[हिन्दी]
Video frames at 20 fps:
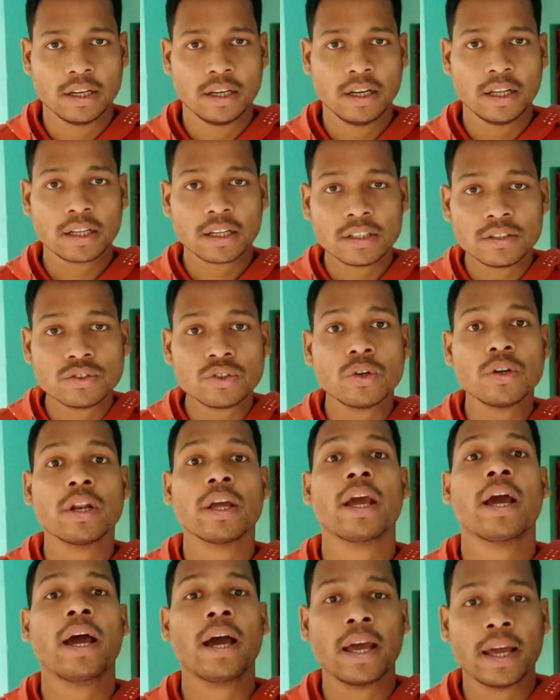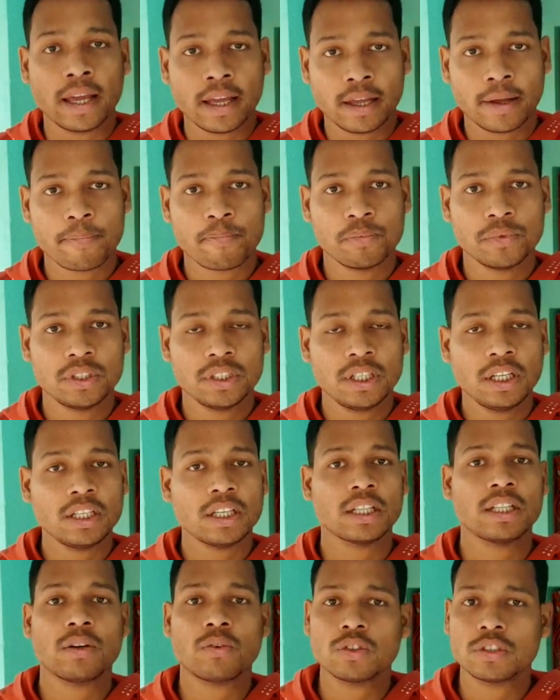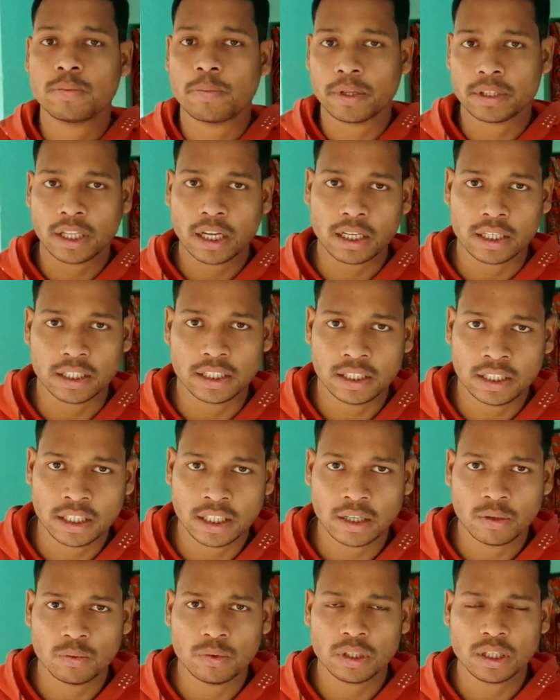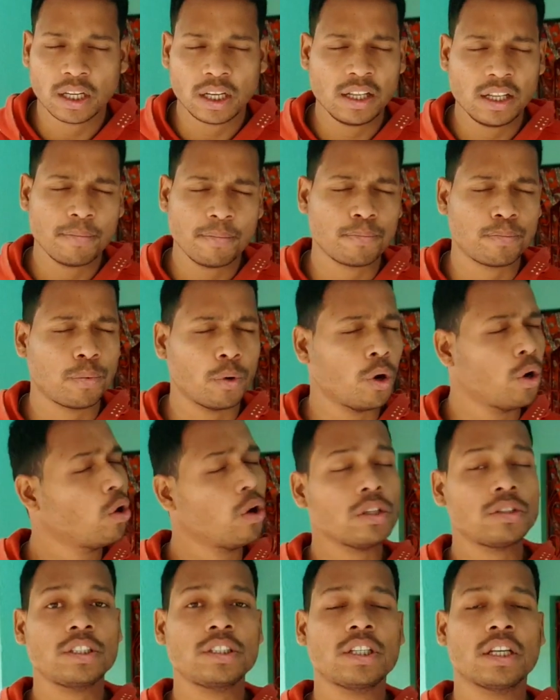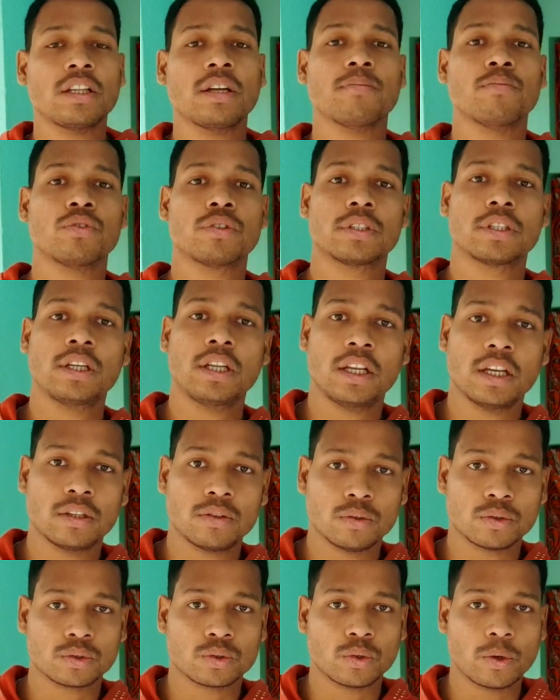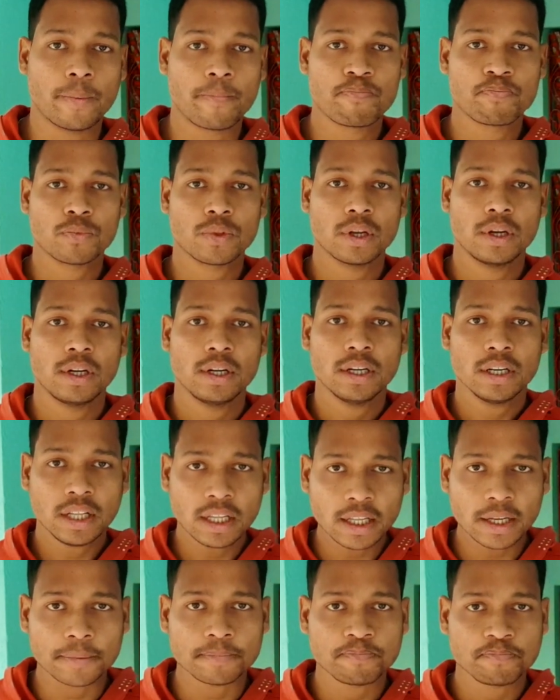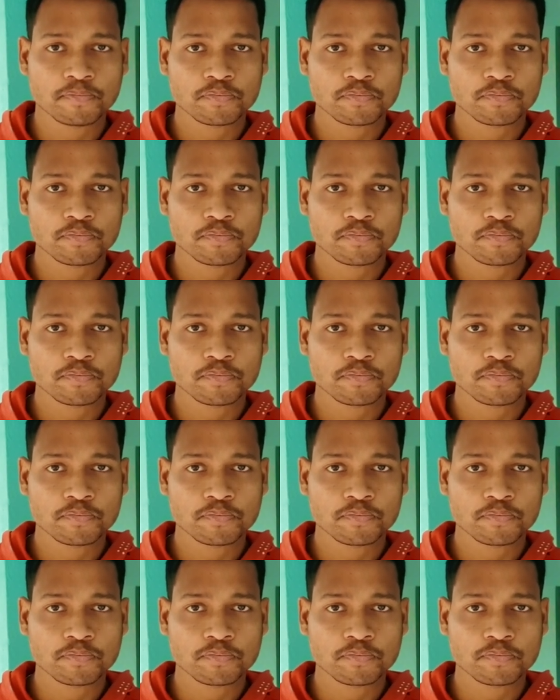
लेकिन जो नया है जिन्हें ज़्यादा कुछ पता नहीं है उनके लिए बहुत ही ज़्यादा मुश्किल है दोस्तों ठीक है